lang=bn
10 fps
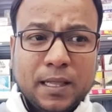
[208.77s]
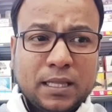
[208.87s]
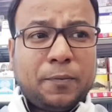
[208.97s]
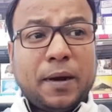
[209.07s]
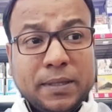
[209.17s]

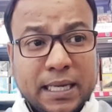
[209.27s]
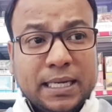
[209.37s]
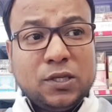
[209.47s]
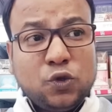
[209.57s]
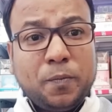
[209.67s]
তারপর আপনি
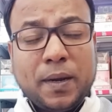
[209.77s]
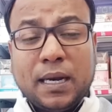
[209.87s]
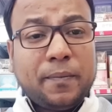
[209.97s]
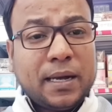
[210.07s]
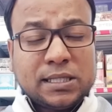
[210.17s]
দেখেন যে
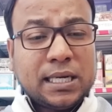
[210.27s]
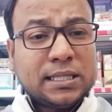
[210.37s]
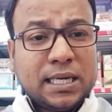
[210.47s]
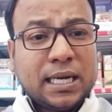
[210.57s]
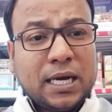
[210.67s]
দূরপাল্লার বাস
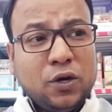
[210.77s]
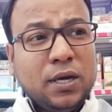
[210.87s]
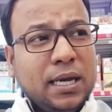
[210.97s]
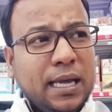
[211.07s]
ছাড়ছে না কারণ